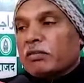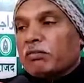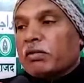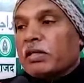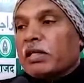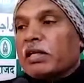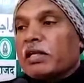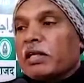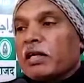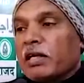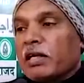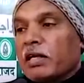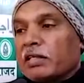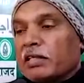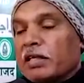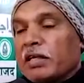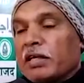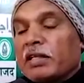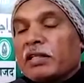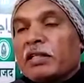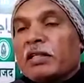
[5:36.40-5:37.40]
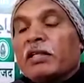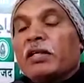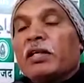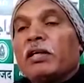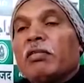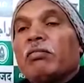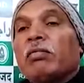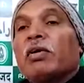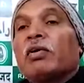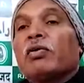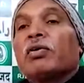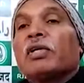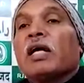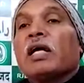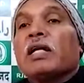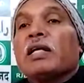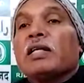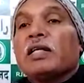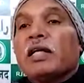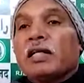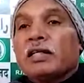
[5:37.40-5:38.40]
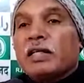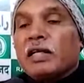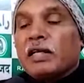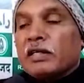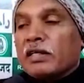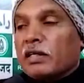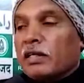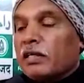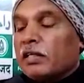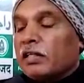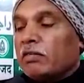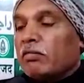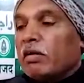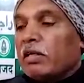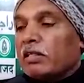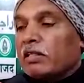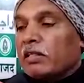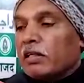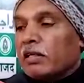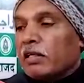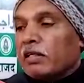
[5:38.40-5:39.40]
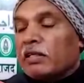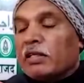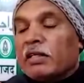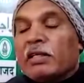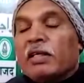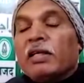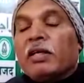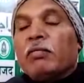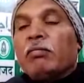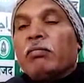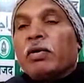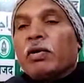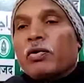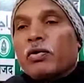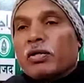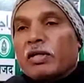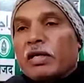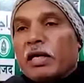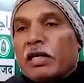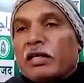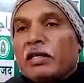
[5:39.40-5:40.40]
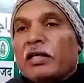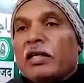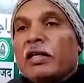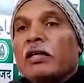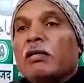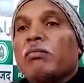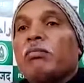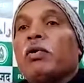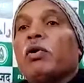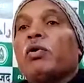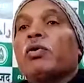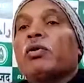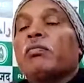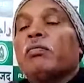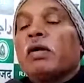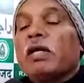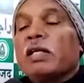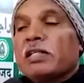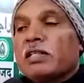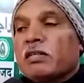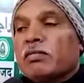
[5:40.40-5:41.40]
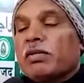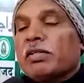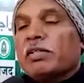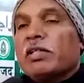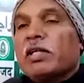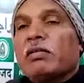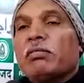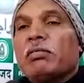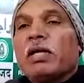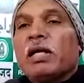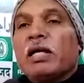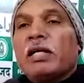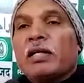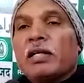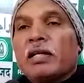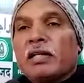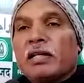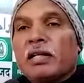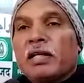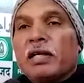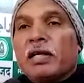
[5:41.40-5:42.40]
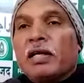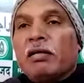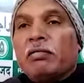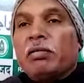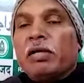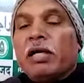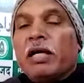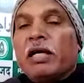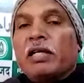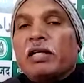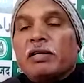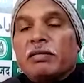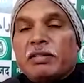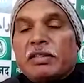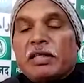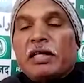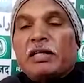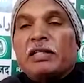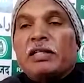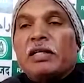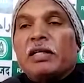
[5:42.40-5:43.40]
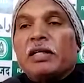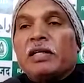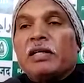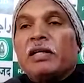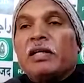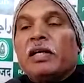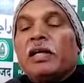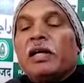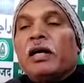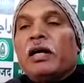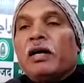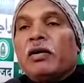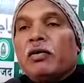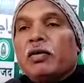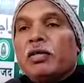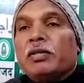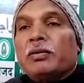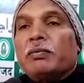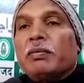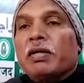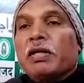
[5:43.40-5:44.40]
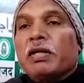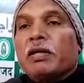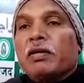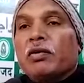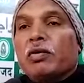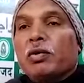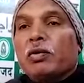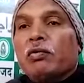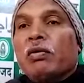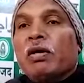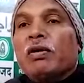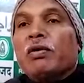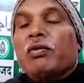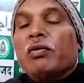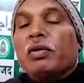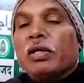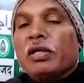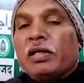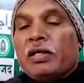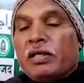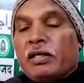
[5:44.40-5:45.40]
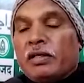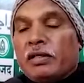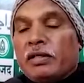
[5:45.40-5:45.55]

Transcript: सम्मेलन करना चाह रहे थे बेरोजगारी यात्रा करने की बात कर रहे थे बेरोजगारी एक बहुत बड़ी समस्या बिहार के अंदर है बिहार के साथ है और इस पर नौजवानों ने